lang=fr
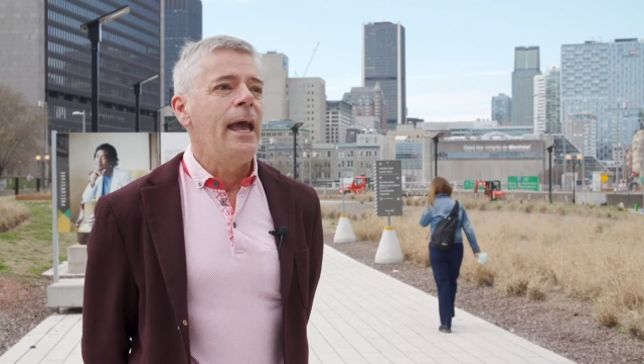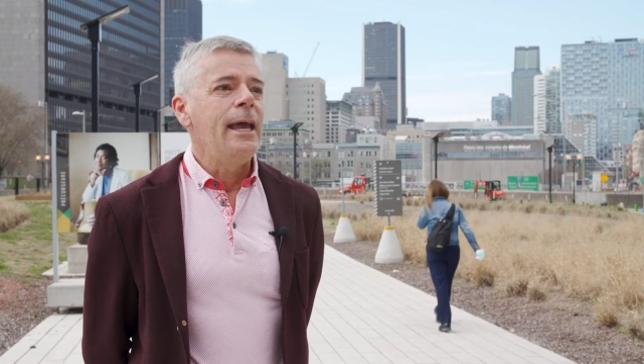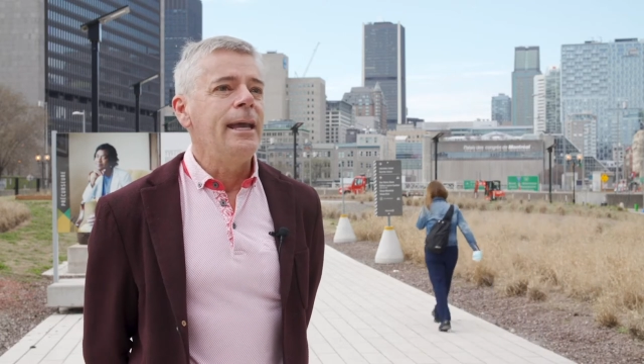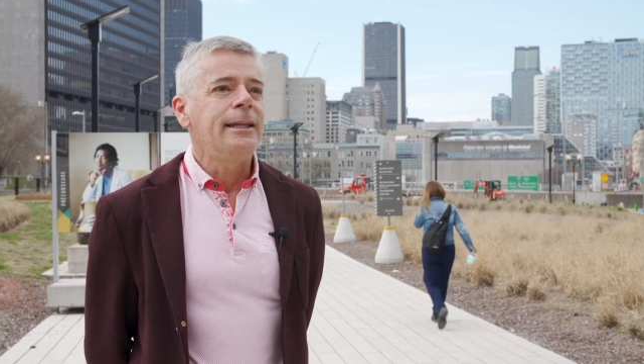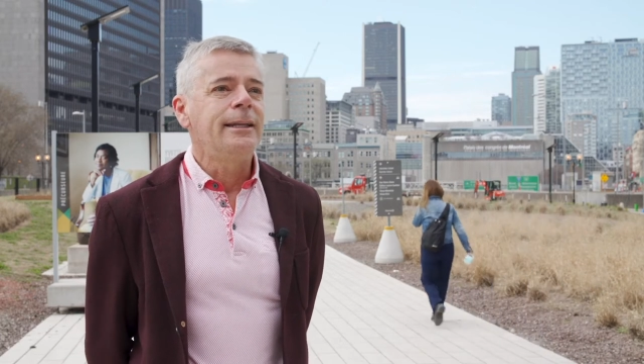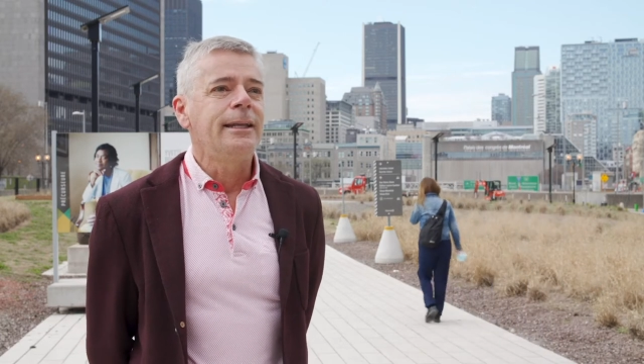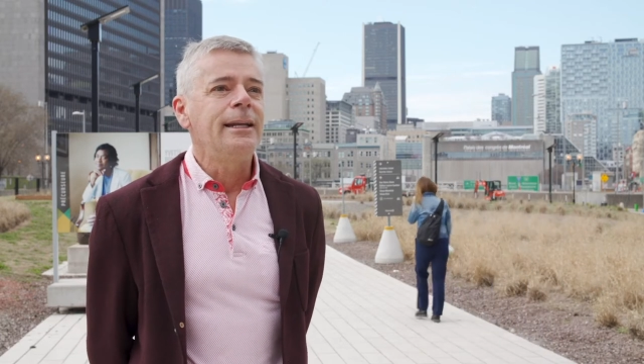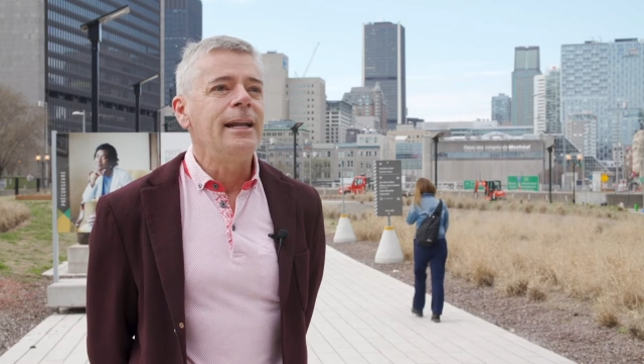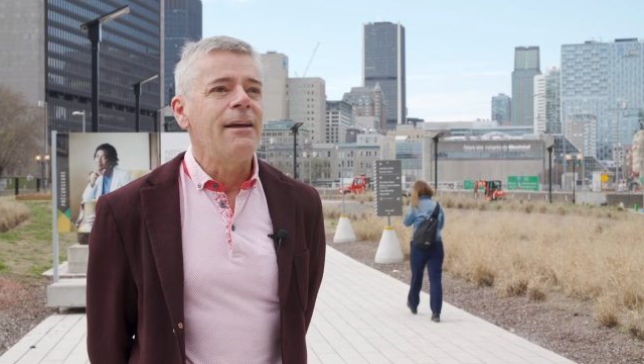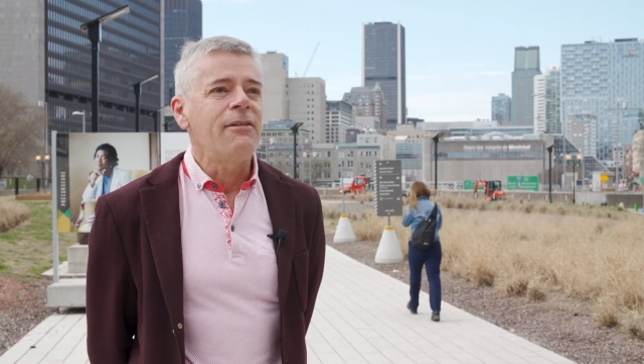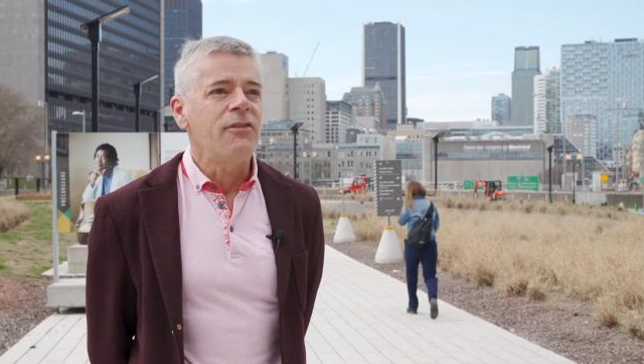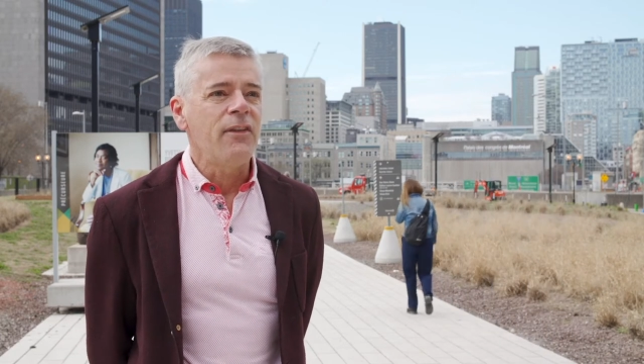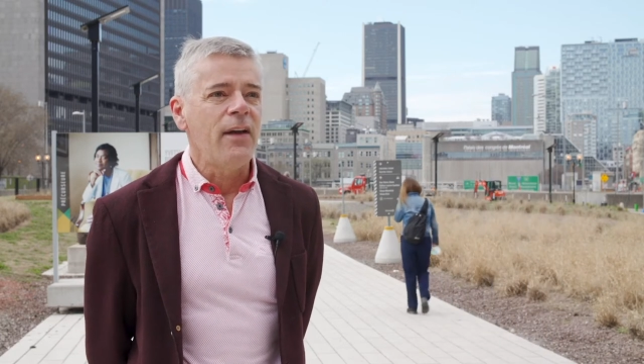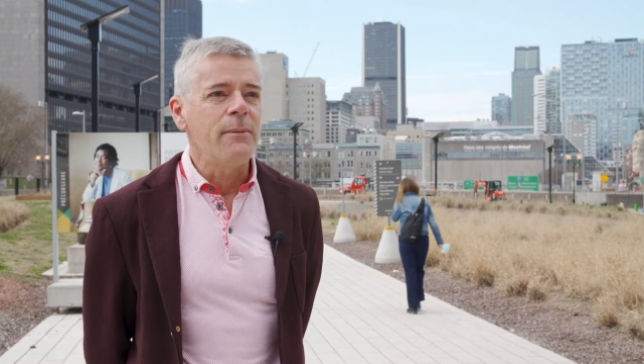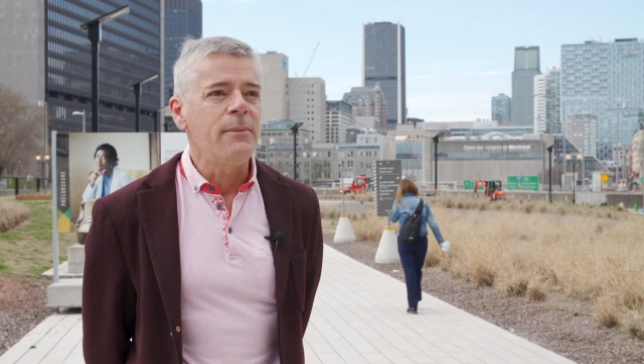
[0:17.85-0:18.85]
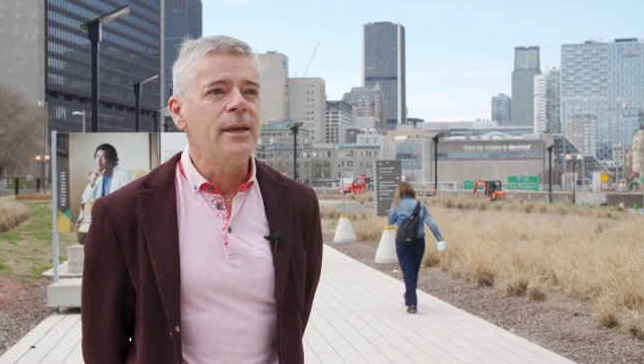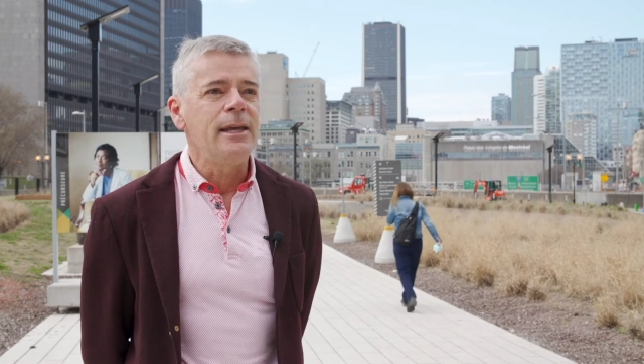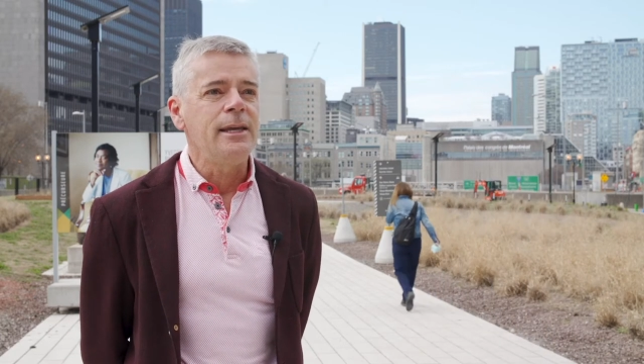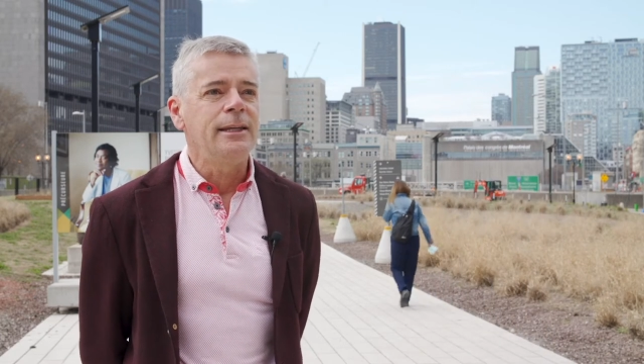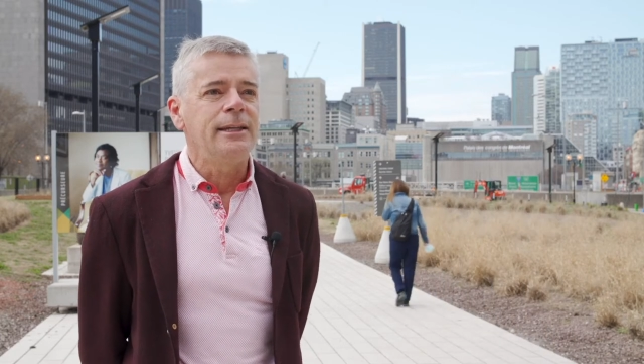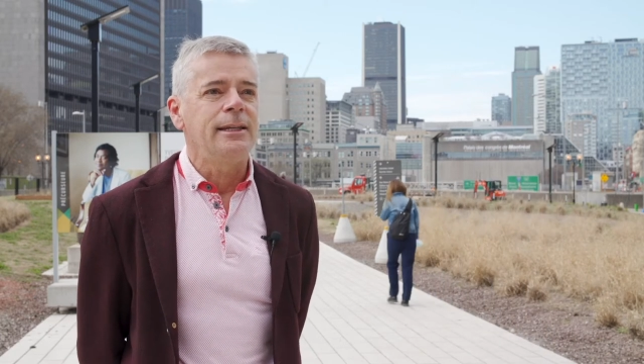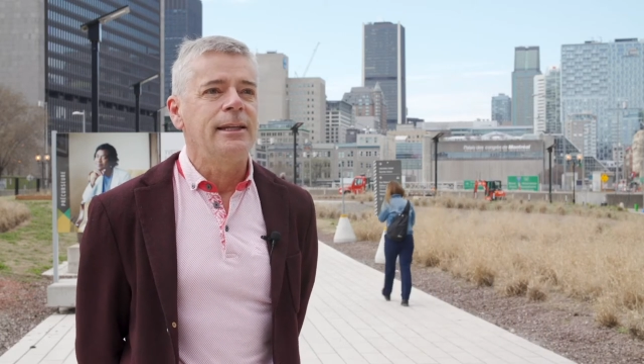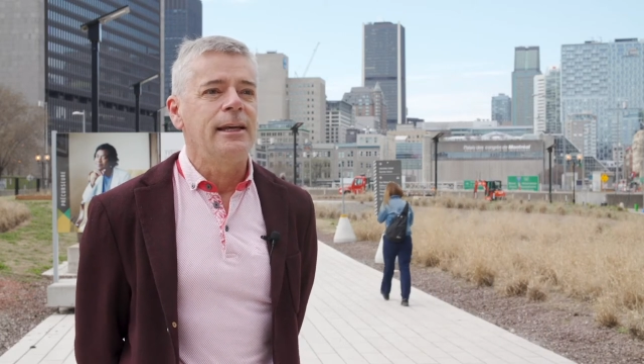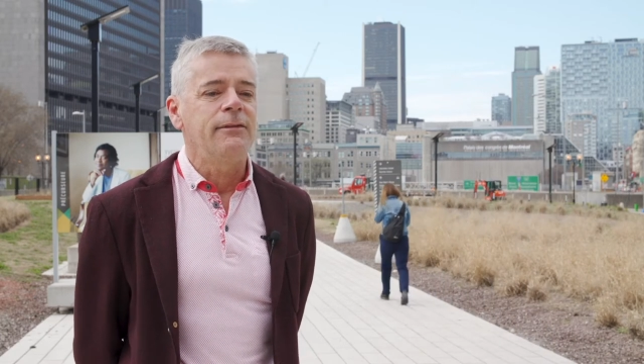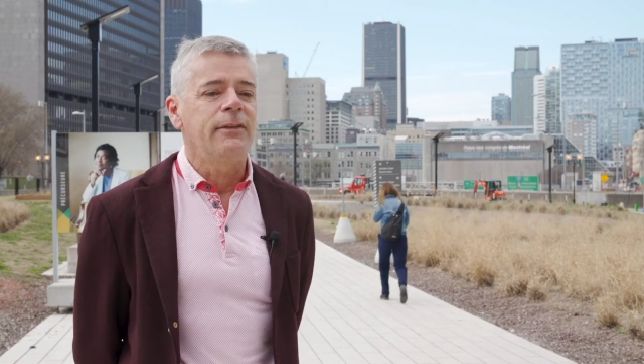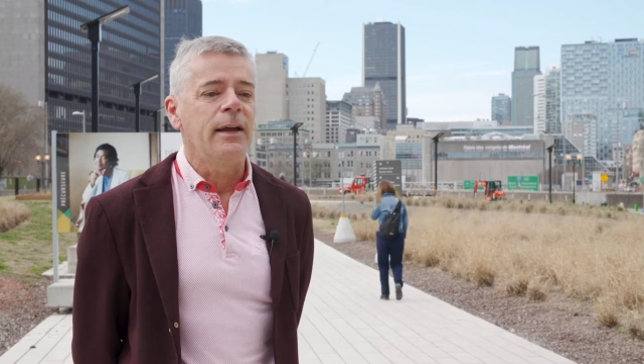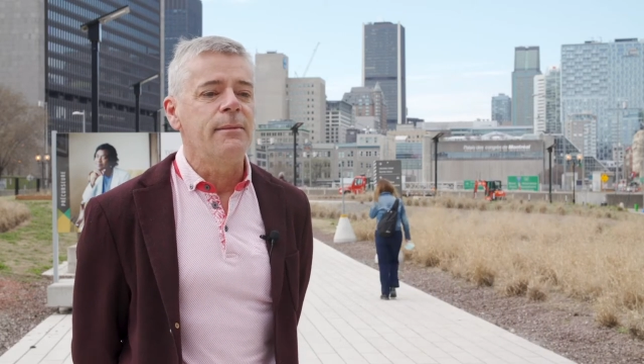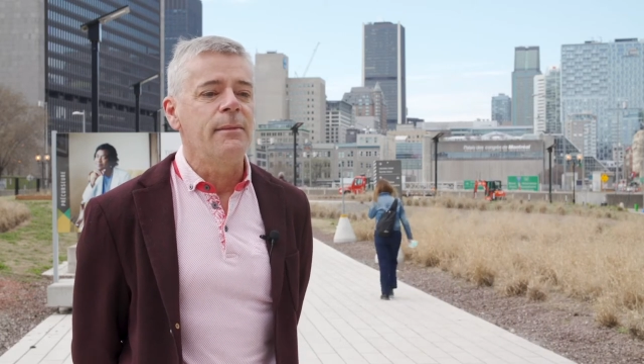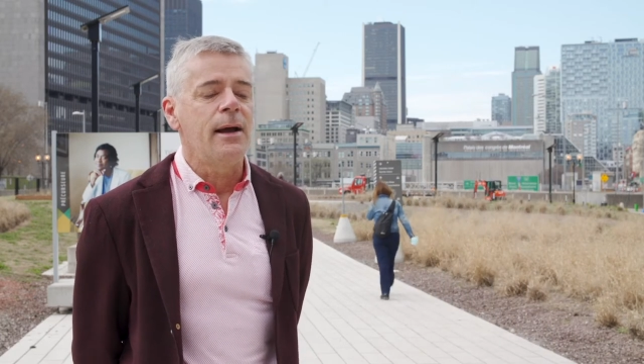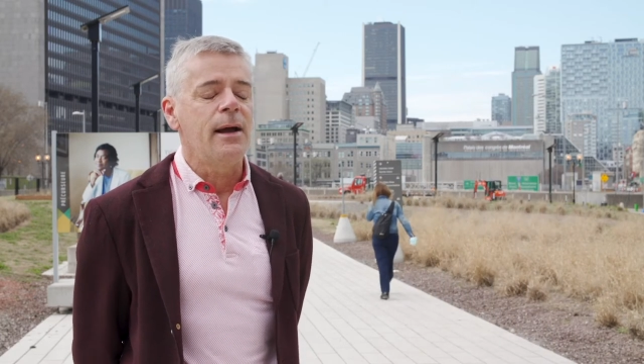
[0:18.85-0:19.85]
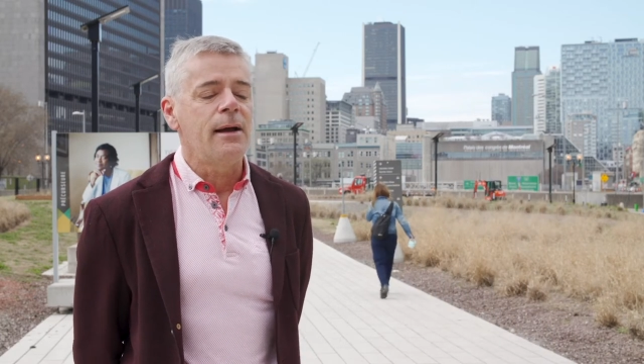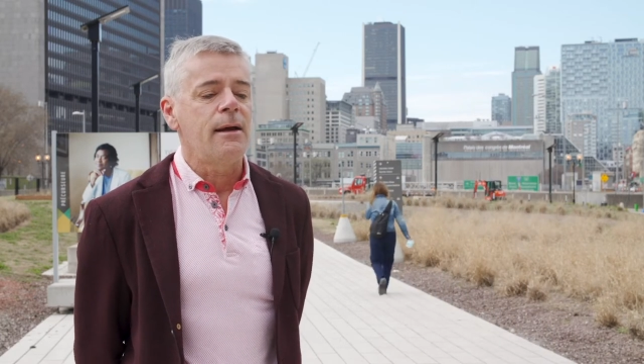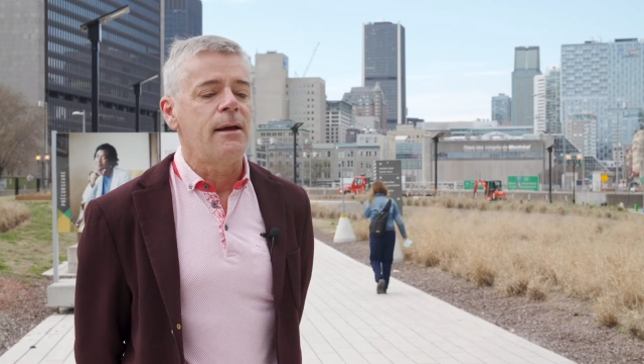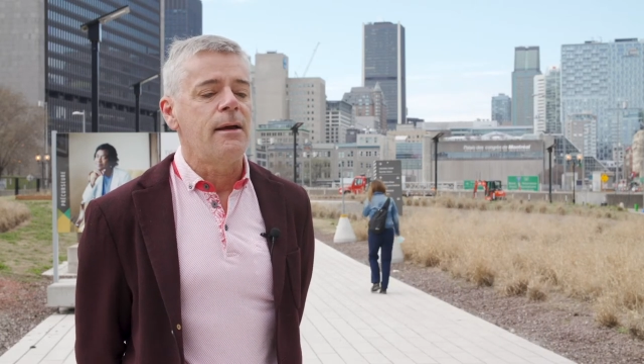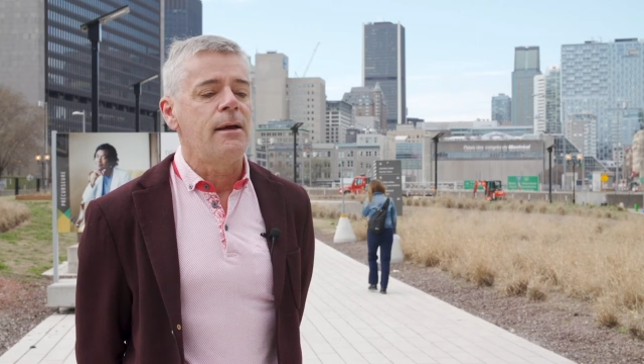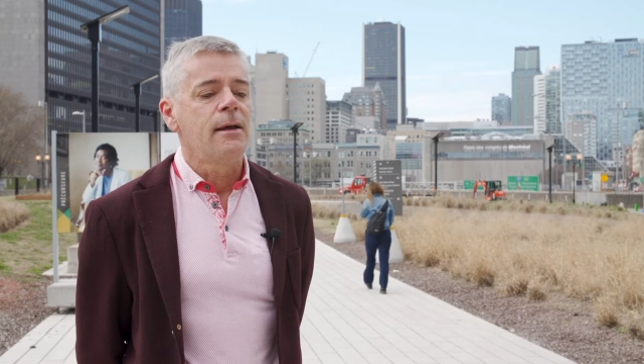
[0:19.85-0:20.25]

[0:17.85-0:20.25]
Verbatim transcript: aider la famille qui était vraiment